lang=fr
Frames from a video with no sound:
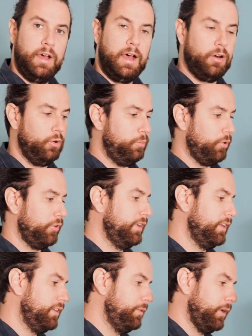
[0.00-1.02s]
alors le plan de
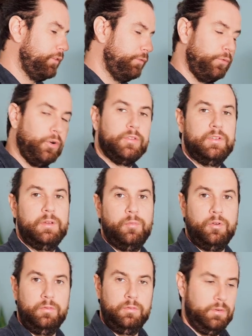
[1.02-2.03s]
netteté passe
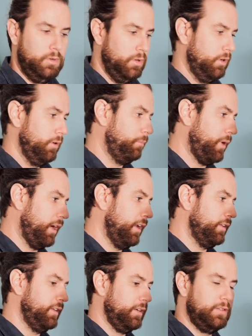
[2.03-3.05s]
forcément par
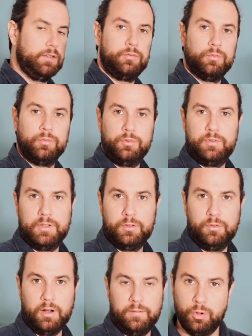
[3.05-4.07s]
l'intersection de ces
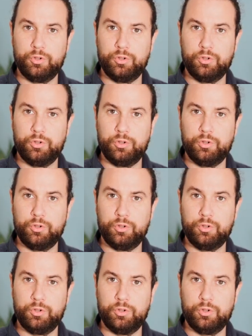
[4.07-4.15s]
deux-là.